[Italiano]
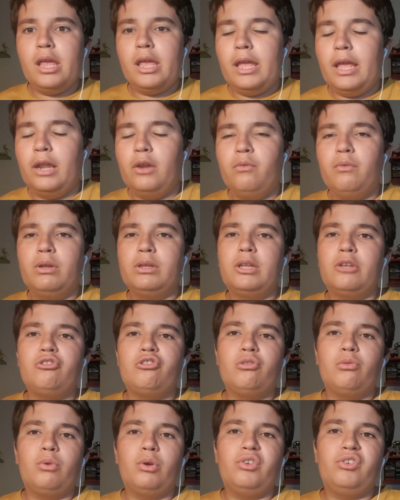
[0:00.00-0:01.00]
E al
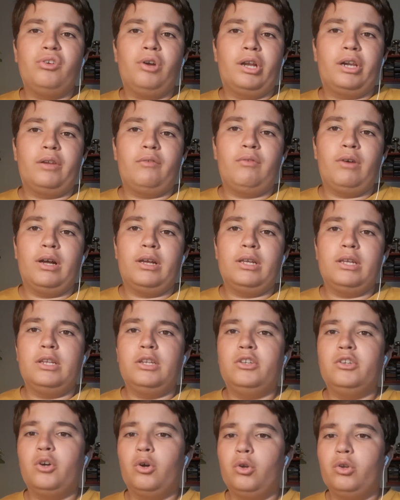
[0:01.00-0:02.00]
95 arriva
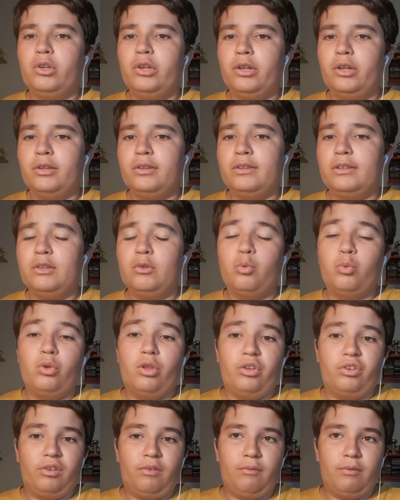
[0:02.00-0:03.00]
il gol di
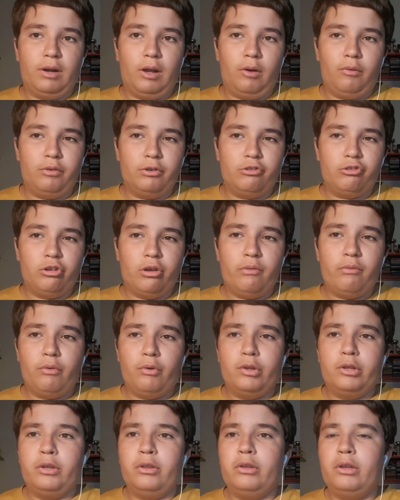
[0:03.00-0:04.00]
Dusan Vlaovic e
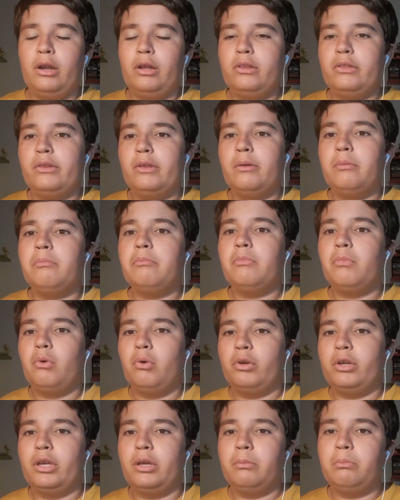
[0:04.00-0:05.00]
voi direte,
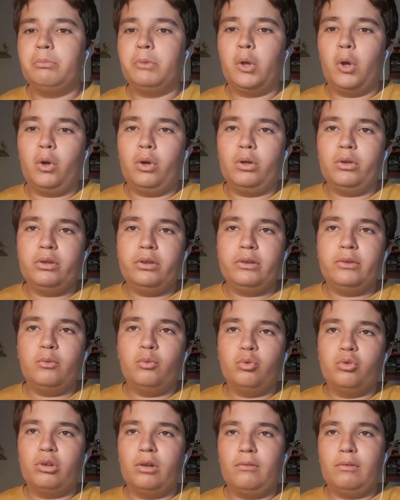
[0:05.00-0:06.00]
ok, gol,
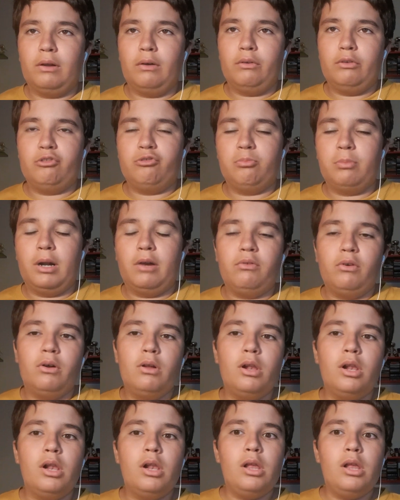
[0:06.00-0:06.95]
Dusan Vlaovic, bravo.